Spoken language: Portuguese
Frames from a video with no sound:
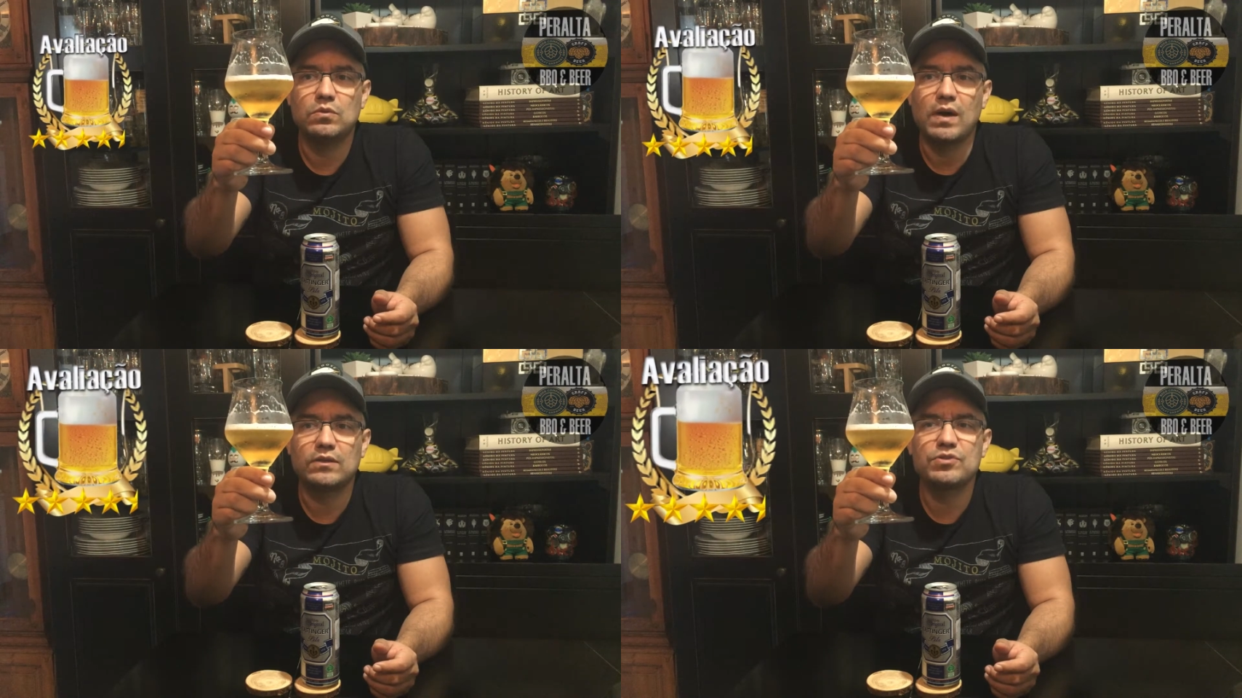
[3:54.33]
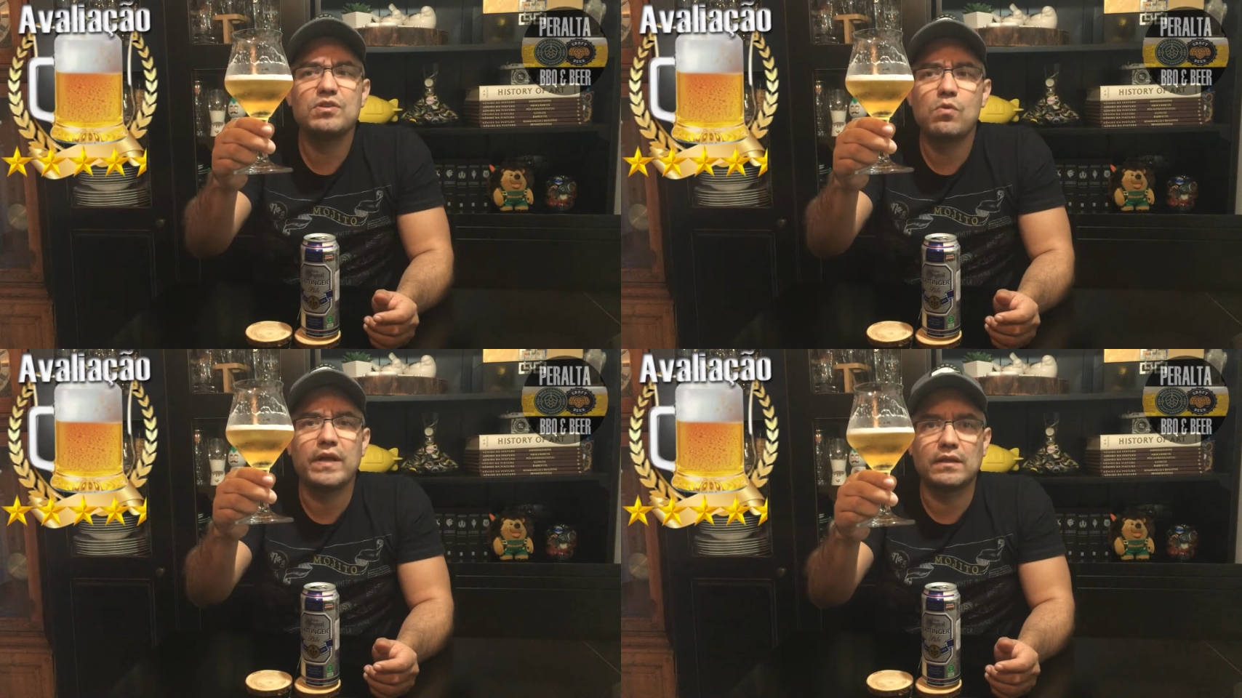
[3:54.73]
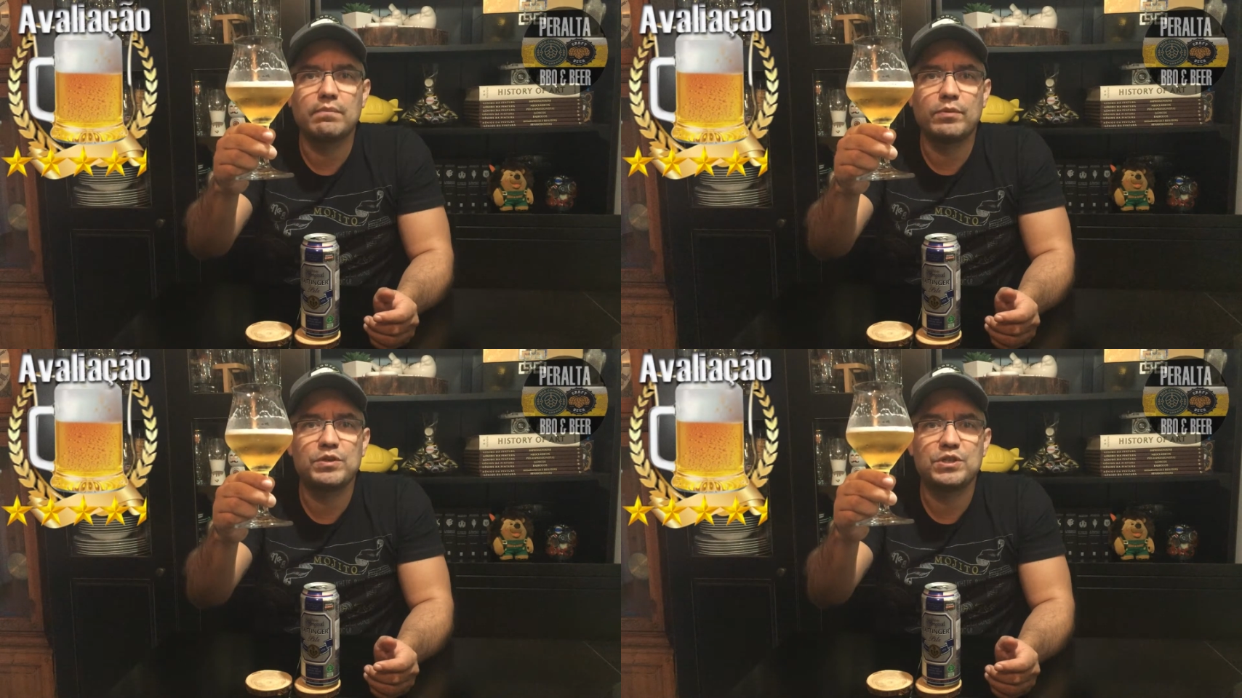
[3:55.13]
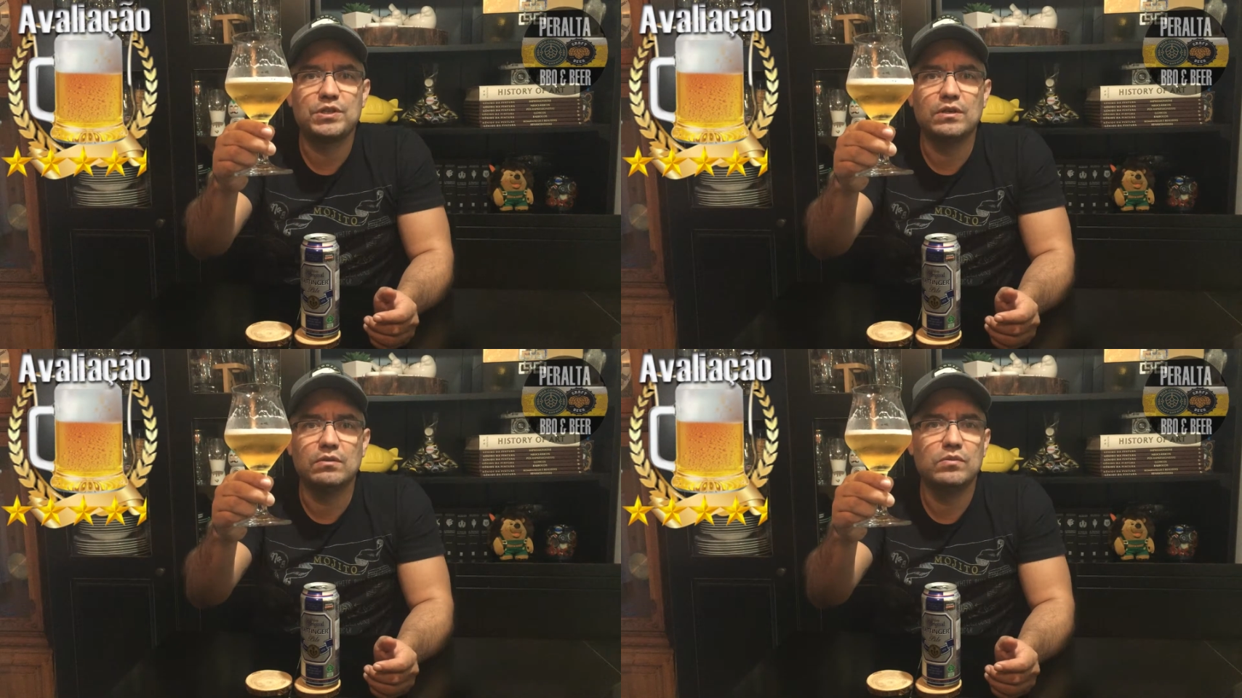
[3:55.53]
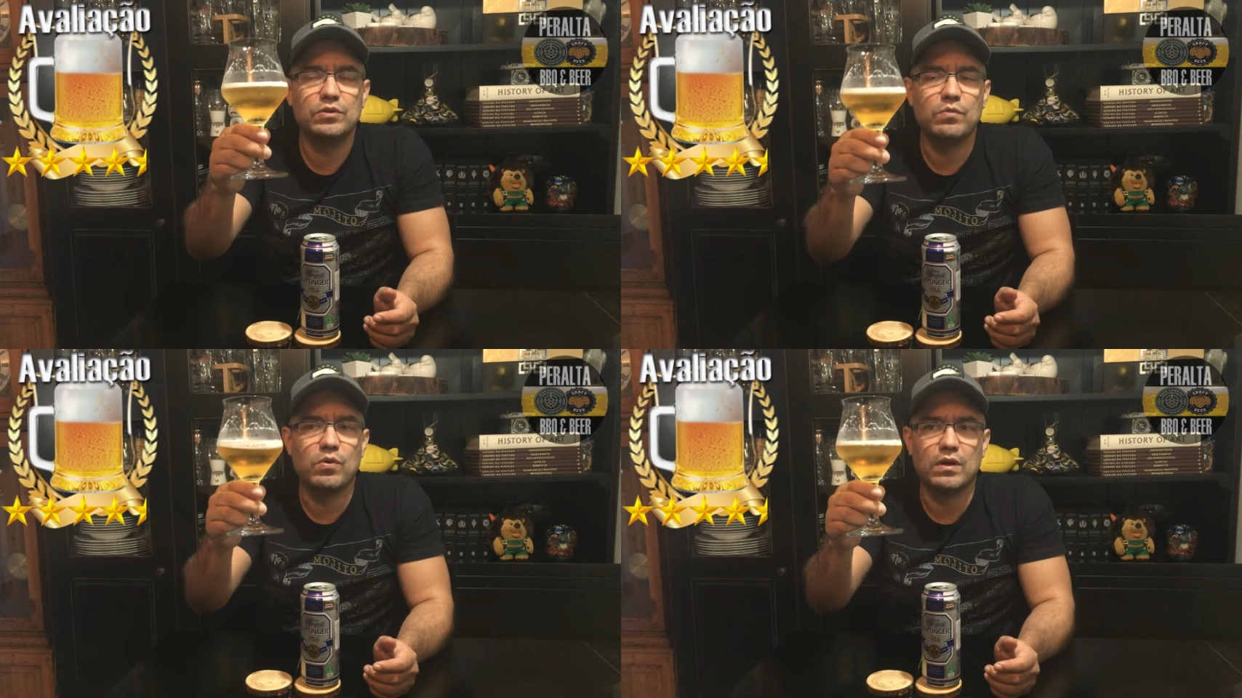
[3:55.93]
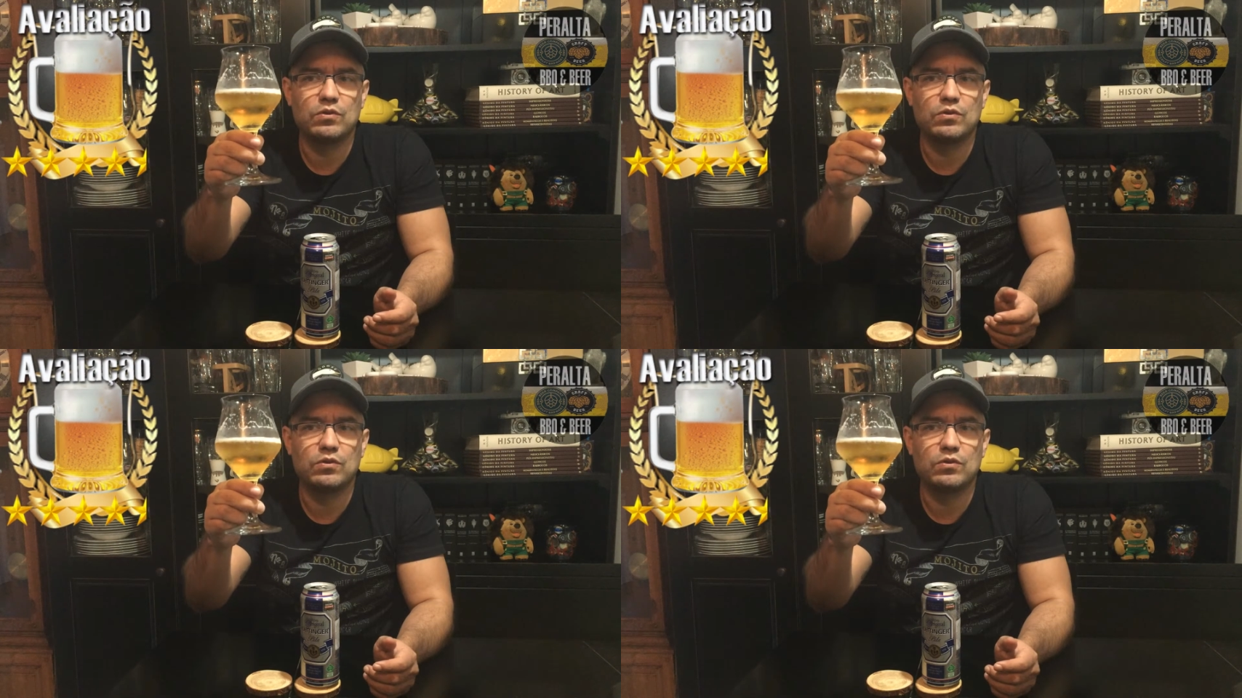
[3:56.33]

4,50 pro estilo, muito boa.